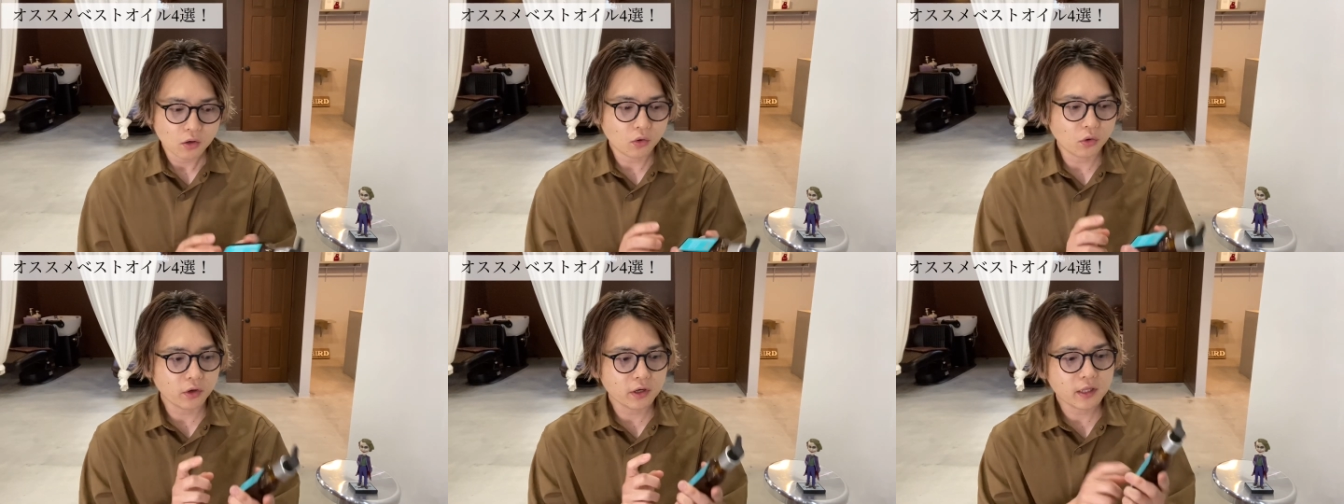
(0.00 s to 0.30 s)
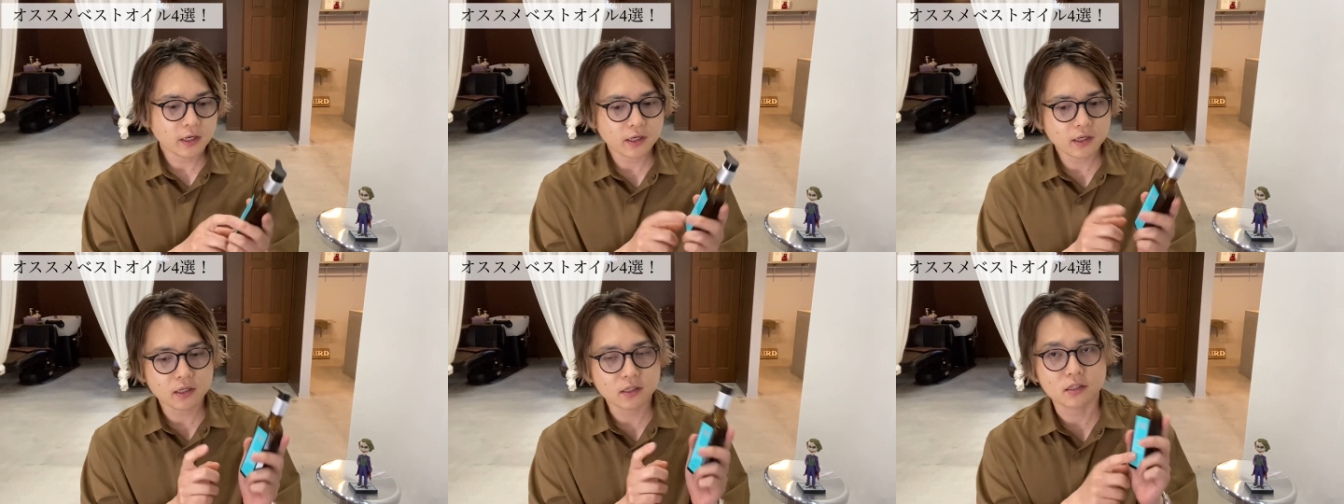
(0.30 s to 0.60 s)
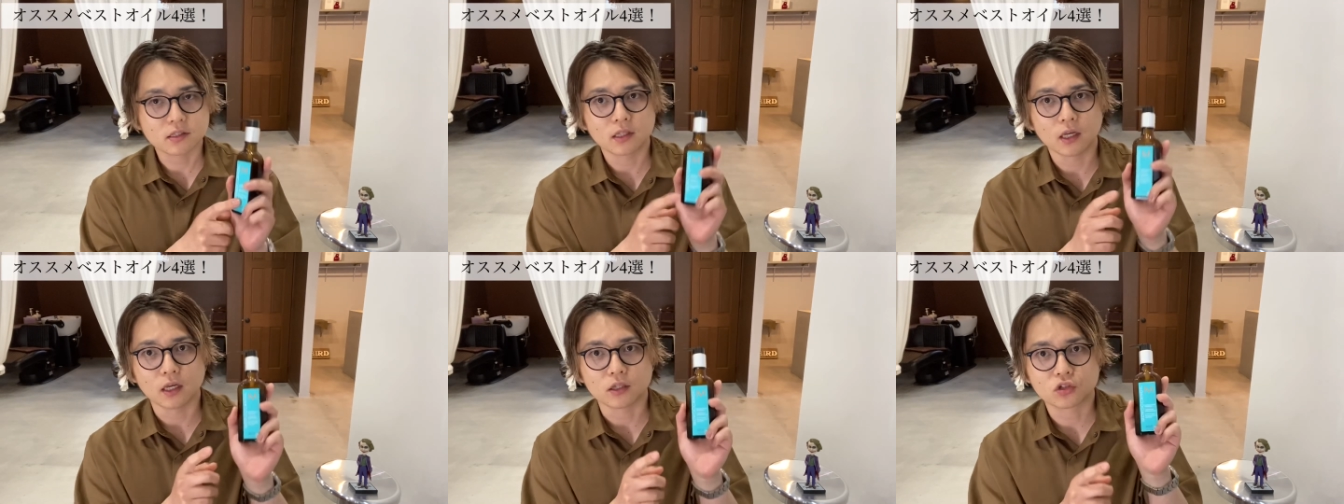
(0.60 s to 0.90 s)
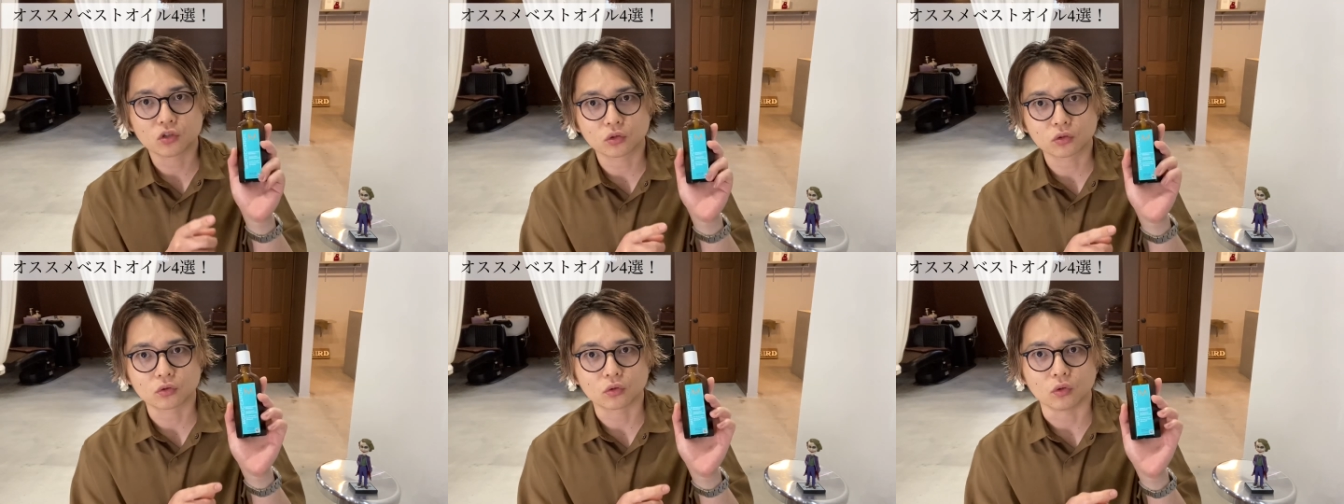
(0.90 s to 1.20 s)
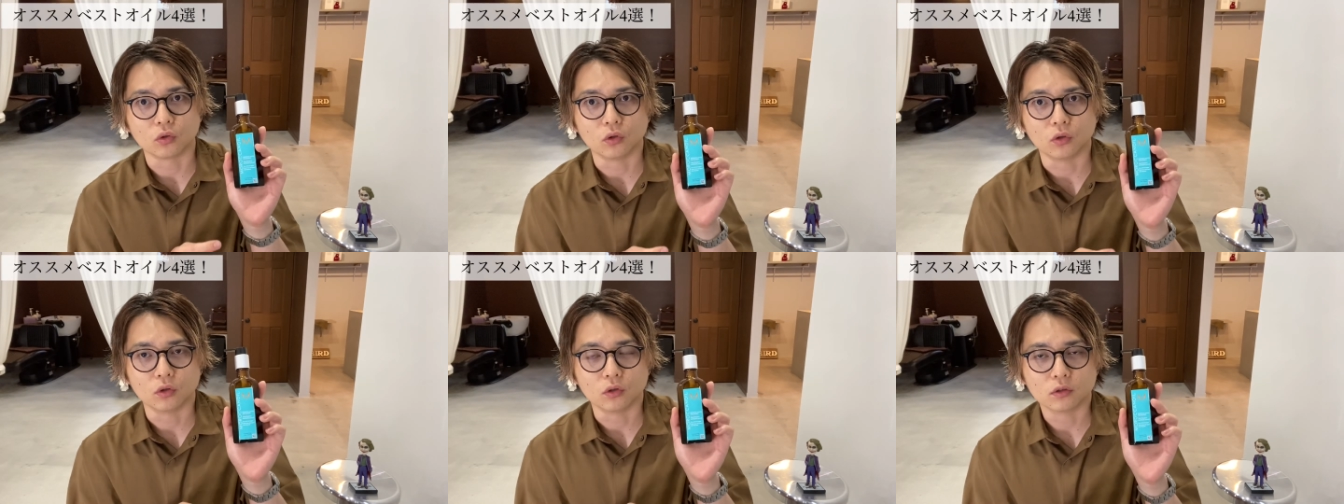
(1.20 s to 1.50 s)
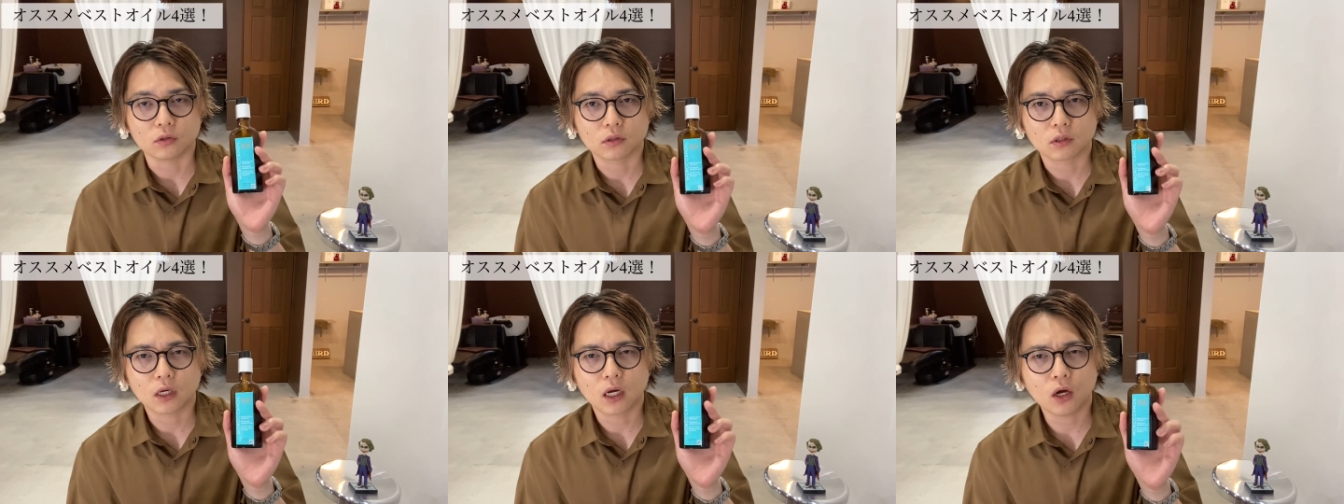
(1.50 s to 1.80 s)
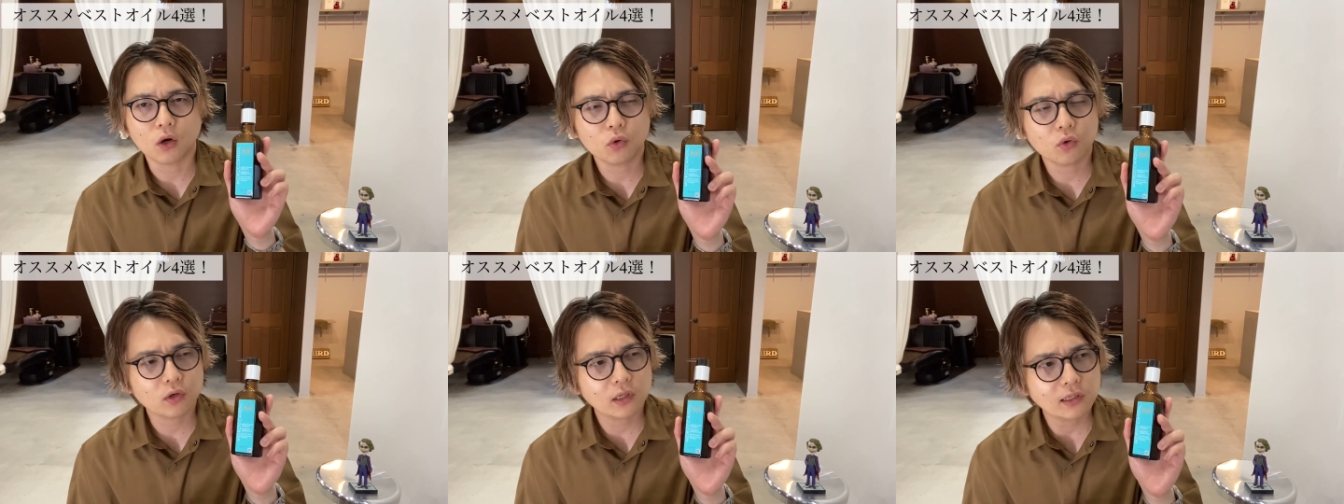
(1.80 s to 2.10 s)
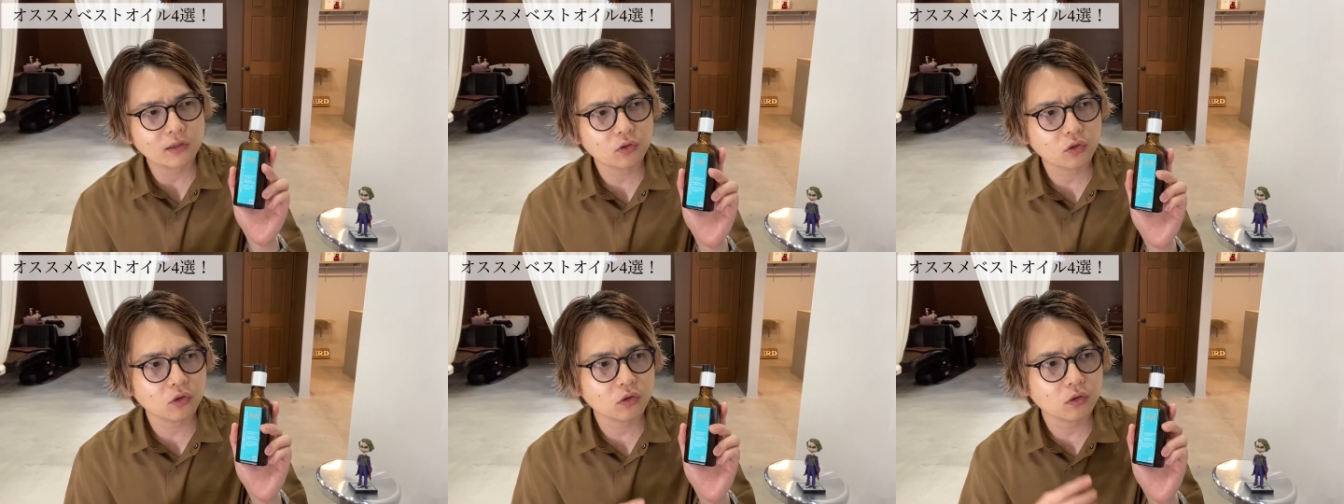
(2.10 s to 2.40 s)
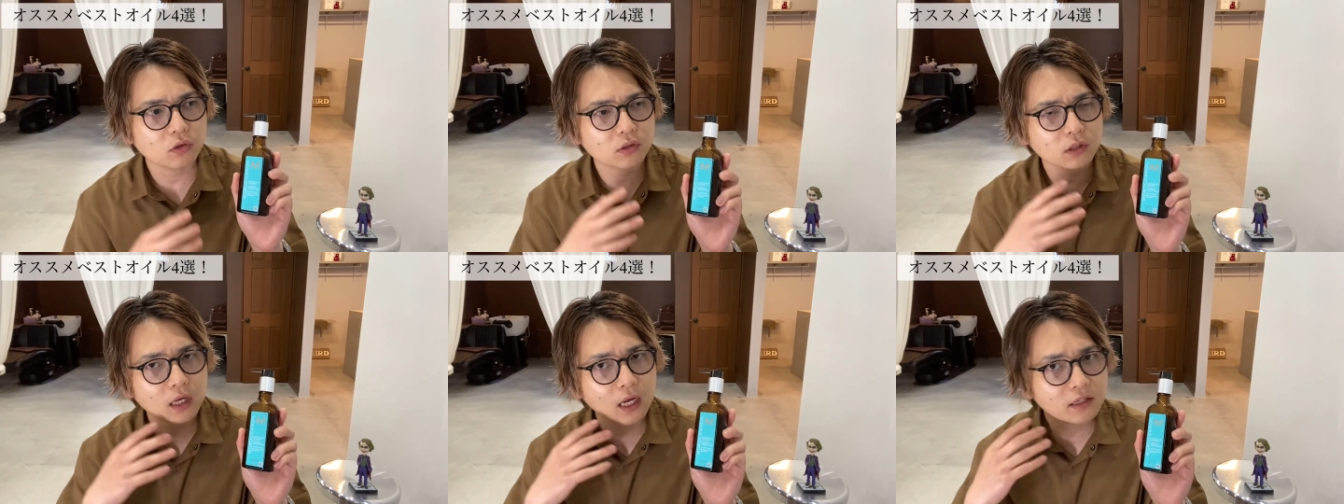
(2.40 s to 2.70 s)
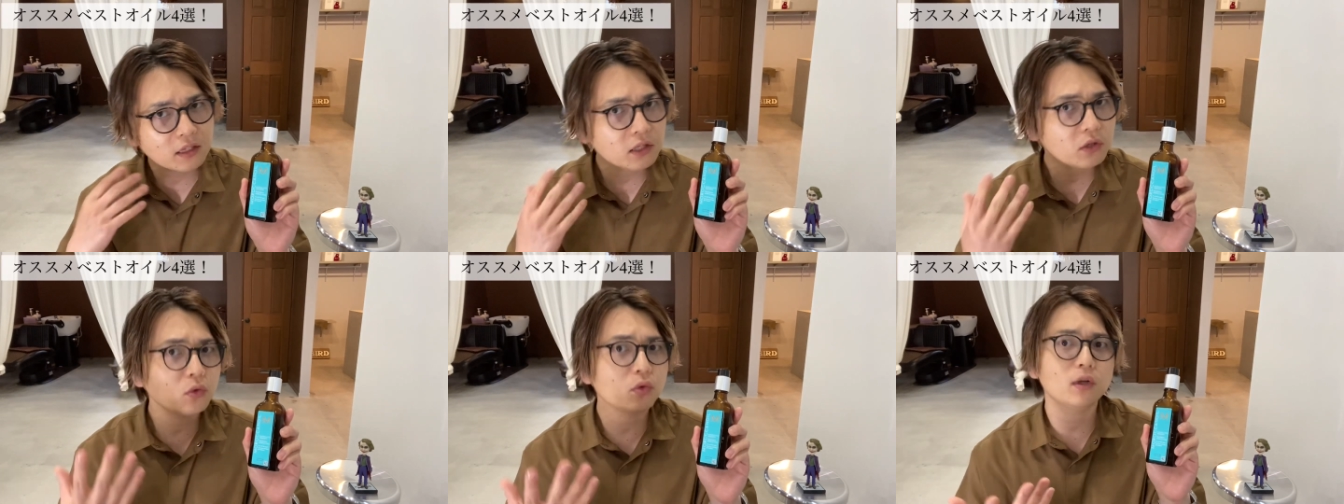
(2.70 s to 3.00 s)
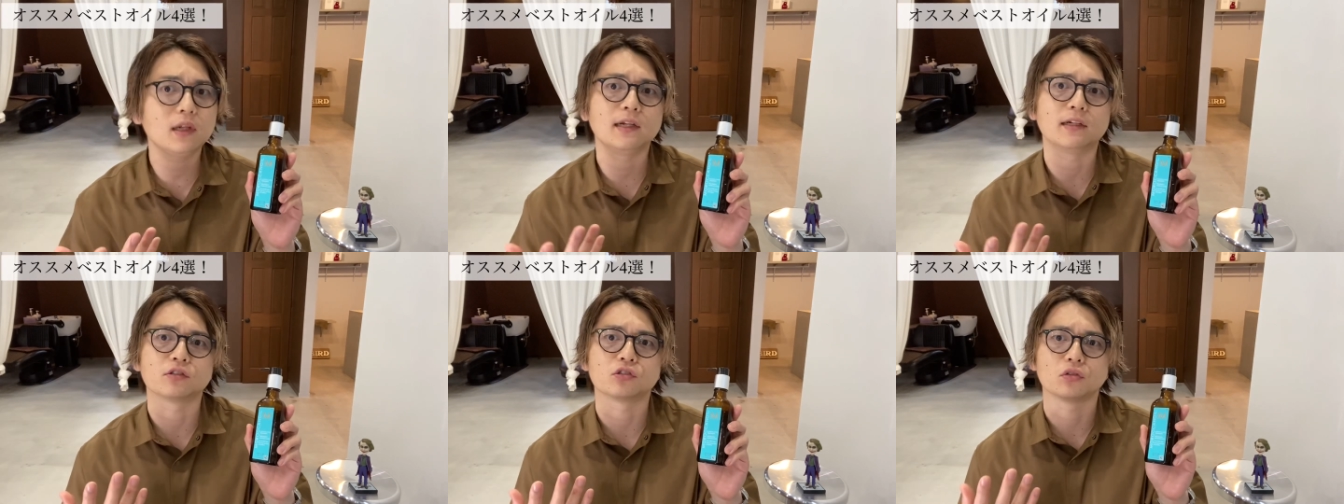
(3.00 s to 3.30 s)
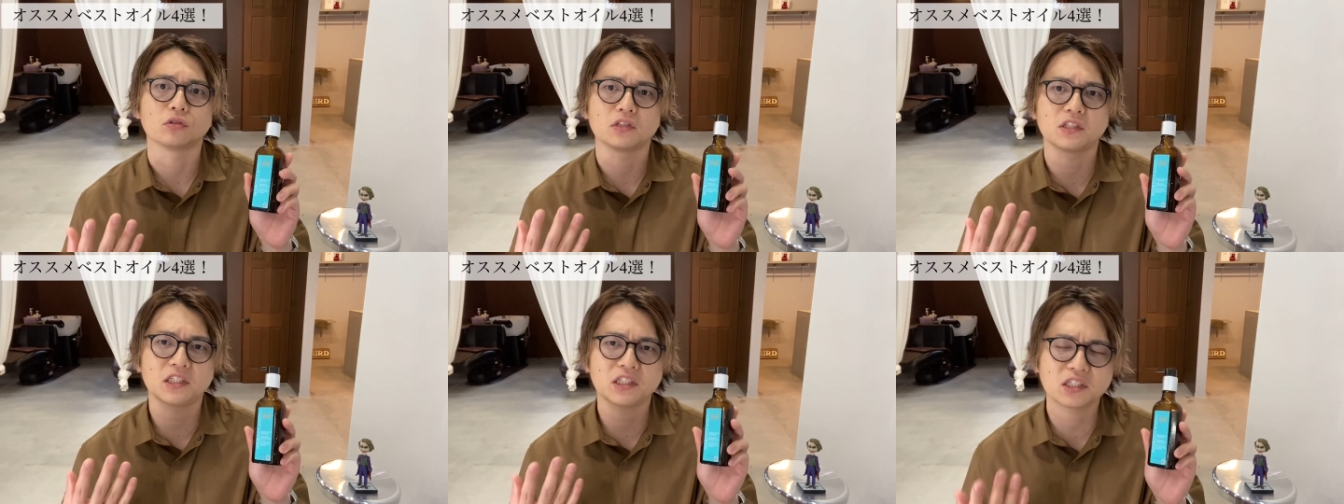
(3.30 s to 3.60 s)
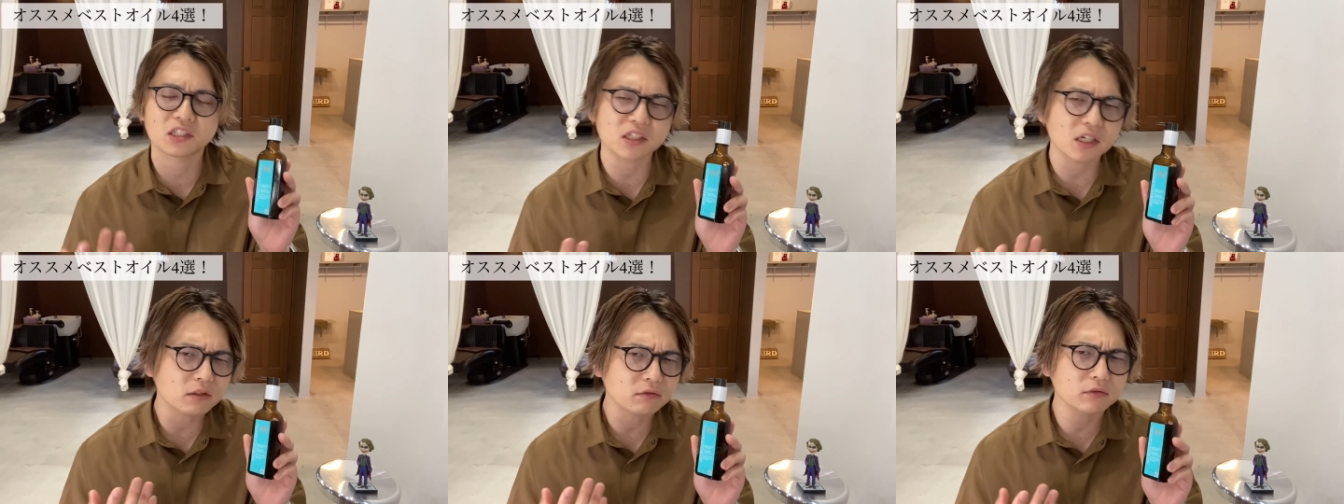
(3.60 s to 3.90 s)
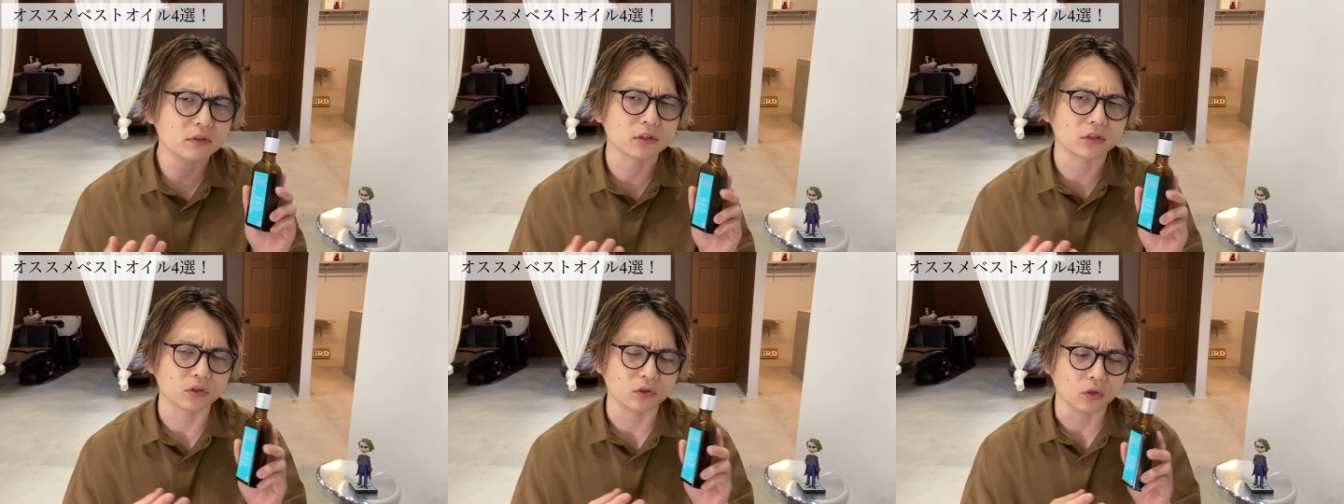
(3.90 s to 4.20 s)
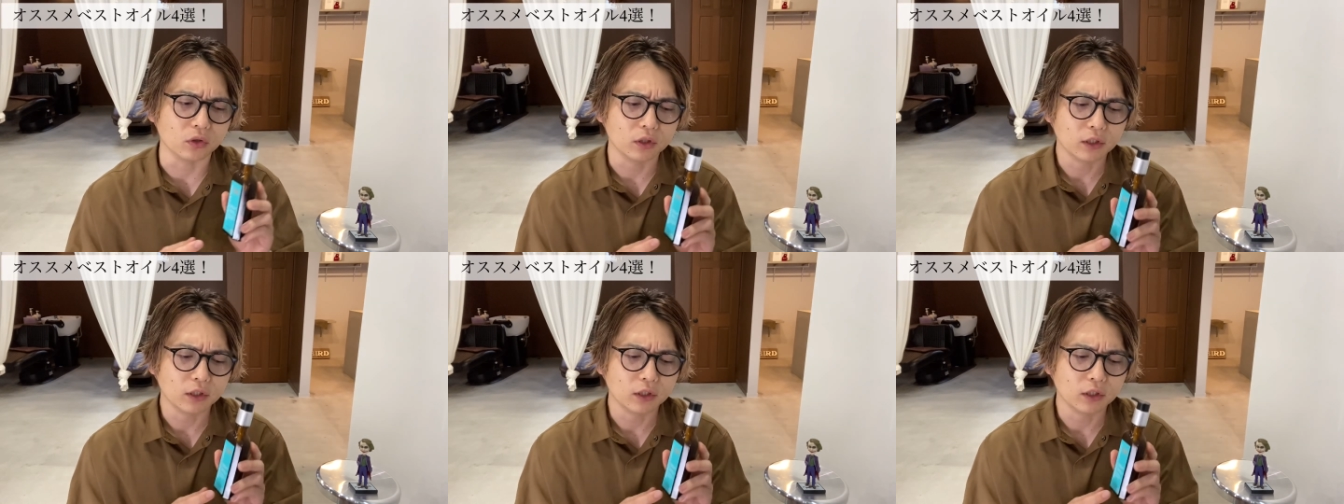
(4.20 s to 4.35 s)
これだけですねちょっと香りのカテゴリーがちょっと違うんですよ。